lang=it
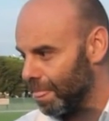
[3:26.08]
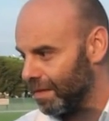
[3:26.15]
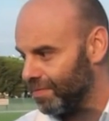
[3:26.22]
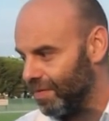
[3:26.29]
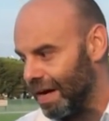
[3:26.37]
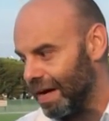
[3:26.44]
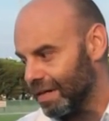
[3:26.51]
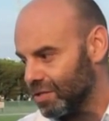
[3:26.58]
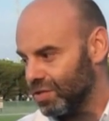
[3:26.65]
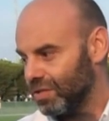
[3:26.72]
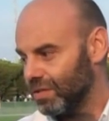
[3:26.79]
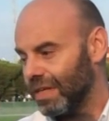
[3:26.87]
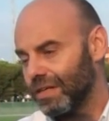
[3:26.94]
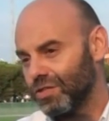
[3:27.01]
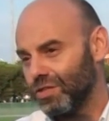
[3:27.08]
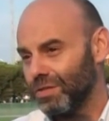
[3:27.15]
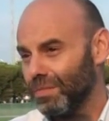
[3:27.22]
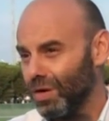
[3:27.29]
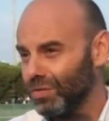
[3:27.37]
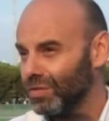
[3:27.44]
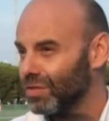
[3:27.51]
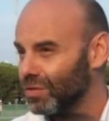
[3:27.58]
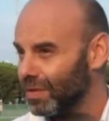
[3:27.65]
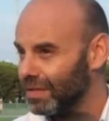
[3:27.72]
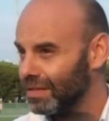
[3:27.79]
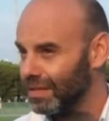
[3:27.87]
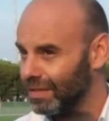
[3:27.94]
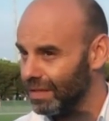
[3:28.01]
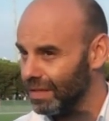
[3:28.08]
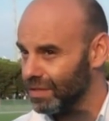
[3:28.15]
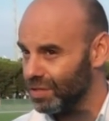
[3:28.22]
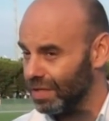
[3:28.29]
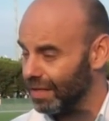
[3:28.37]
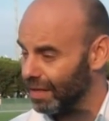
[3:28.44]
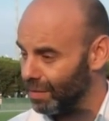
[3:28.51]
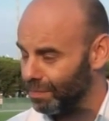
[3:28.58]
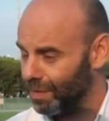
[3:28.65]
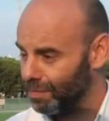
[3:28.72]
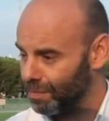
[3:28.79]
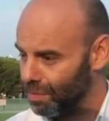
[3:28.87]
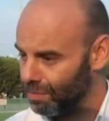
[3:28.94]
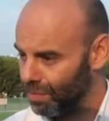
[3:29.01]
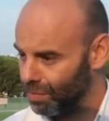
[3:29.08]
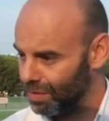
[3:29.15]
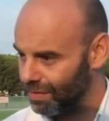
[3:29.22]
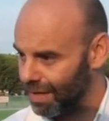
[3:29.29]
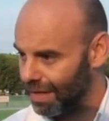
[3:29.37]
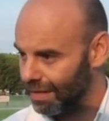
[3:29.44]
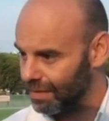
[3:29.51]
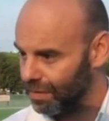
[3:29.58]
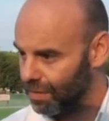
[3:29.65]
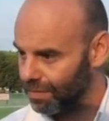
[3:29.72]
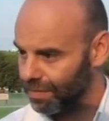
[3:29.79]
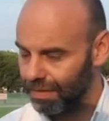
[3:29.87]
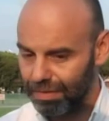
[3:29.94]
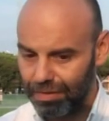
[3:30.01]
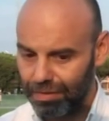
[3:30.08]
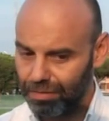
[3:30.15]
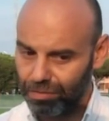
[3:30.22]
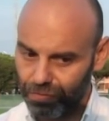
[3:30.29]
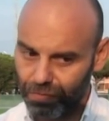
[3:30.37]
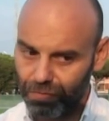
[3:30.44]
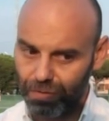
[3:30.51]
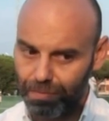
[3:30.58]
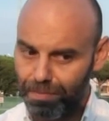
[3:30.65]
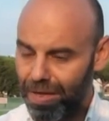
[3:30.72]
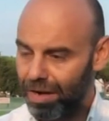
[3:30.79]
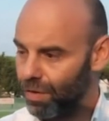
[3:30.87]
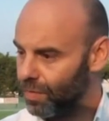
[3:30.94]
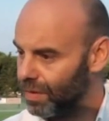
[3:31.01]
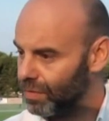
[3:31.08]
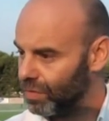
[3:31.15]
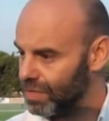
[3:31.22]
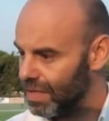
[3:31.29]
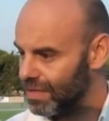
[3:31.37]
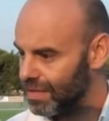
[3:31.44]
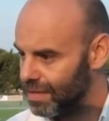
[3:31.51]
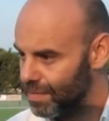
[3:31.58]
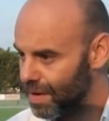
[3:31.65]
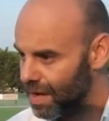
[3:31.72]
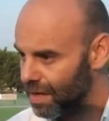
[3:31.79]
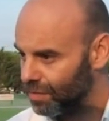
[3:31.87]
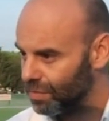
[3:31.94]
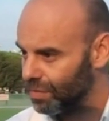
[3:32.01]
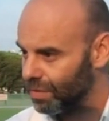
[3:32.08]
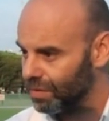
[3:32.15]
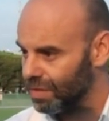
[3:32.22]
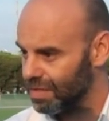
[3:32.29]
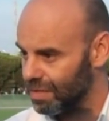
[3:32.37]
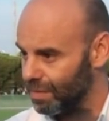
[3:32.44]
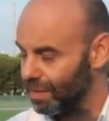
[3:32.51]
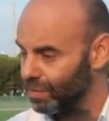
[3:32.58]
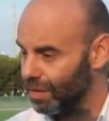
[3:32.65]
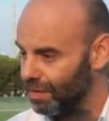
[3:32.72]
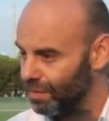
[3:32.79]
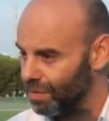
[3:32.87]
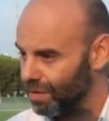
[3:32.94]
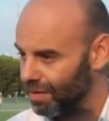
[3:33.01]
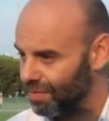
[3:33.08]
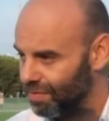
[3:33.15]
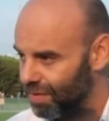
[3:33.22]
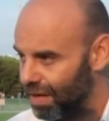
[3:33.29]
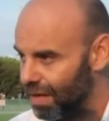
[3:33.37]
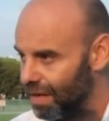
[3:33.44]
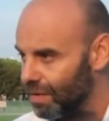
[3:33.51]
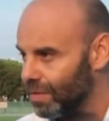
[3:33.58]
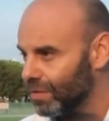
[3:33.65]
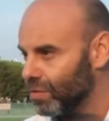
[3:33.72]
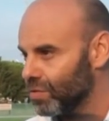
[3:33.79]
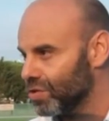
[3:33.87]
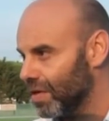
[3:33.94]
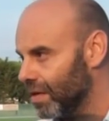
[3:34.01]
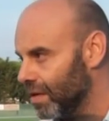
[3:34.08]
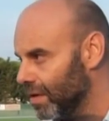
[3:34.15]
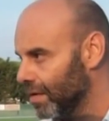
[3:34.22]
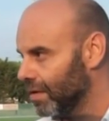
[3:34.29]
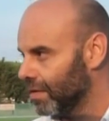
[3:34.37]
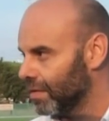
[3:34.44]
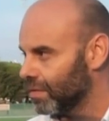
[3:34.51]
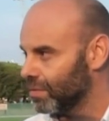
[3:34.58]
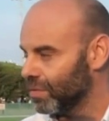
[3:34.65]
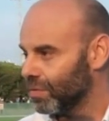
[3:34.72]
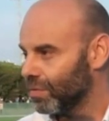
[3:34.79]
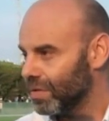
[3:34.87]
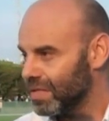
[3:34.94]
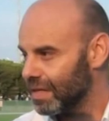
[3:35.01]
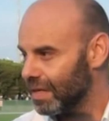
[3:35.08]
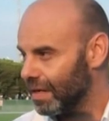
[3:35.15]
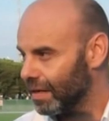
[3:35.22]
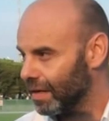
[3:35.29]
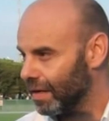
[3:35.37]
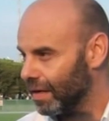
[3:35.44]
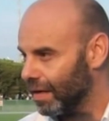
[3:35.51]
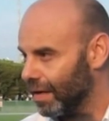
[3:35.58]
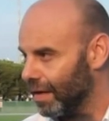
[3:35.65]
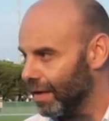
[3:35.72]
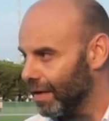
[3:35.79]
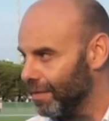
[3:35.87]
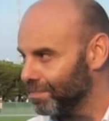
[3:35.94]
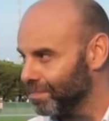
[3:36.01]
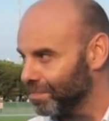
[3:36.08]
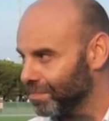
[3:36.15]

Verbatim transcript: farci, darci modo insomma, di sentirci anche un po' più motivati, no? nel senso è bello quando sei stimato, quando è stimato il lavoro che fai, quando c'è comunque sia anche